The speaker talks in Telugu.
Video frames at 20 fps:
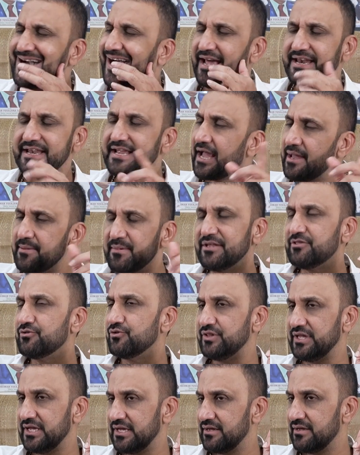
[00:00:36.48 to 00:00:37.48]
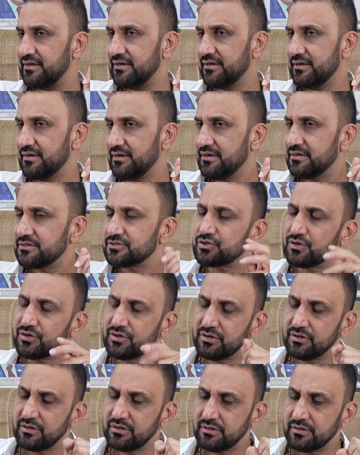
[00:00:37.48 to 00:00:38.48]
అన్యాయం అవుతుంది సో
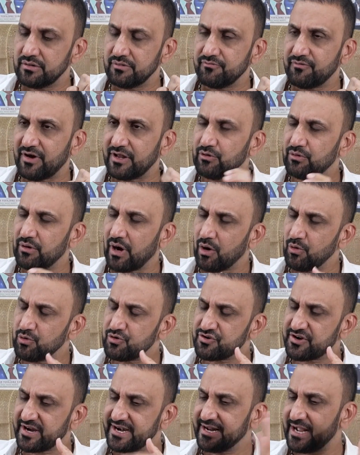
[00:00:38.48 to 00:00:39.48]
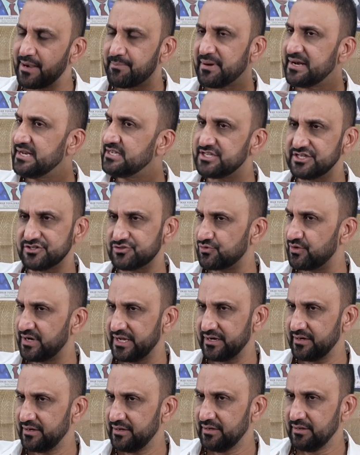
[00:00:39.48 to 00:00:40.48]
వాళ్ళు అవుట్రేట్గా పని
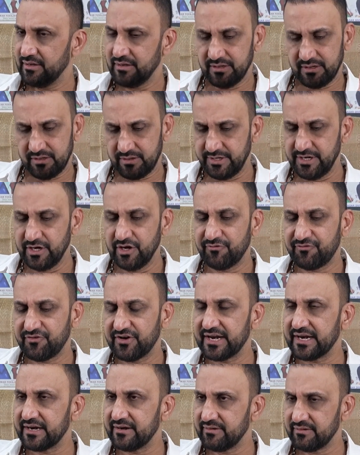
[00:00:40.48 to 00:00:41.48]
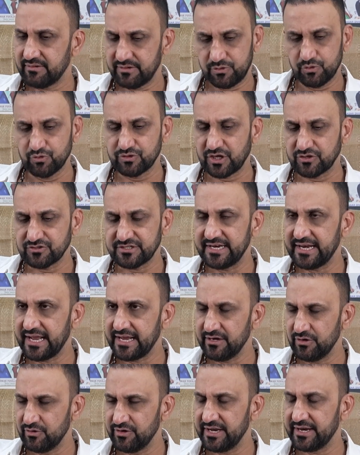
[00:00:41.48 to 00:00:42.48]
చేస్తున్నారు నిలోఫర్ టూ థౌజండ్
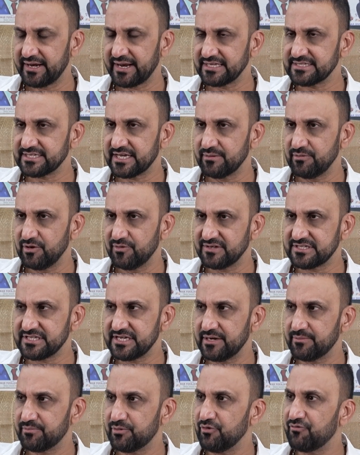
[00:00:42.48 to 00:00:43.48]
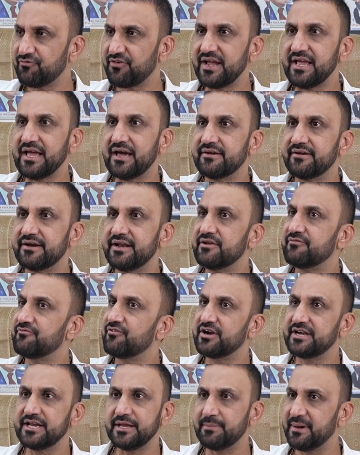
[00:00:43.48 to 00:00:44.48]
నైన్లో నేను రాజకీయంలో వచ్చినప్పుడు ఫైవ్ హండ్రెడ్ అండ్
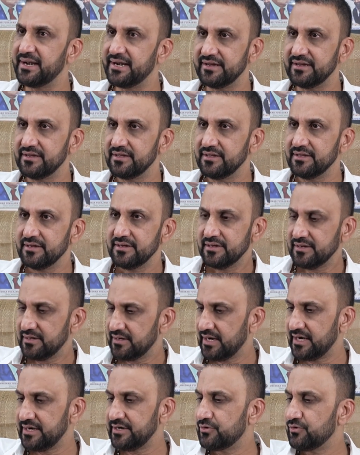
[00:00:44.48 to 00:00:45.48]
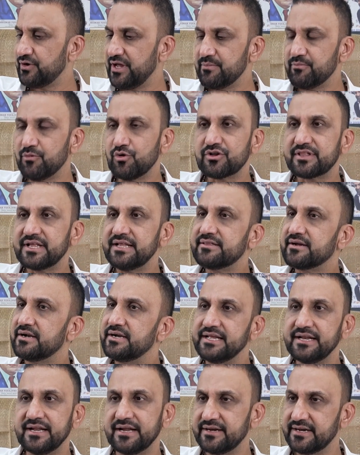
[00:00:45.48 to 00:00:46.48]
ఫార్టీ బెడ్ అండ్ టుడే మోర్ దెన్
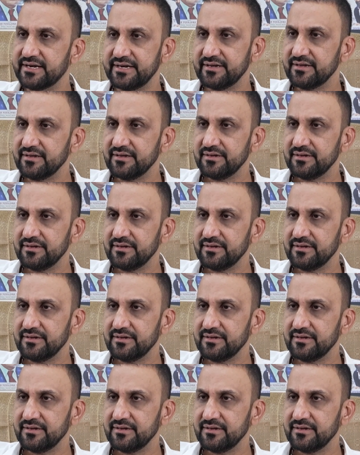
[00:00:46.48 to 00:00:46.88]
థర్టీన్ హండ్రెడ్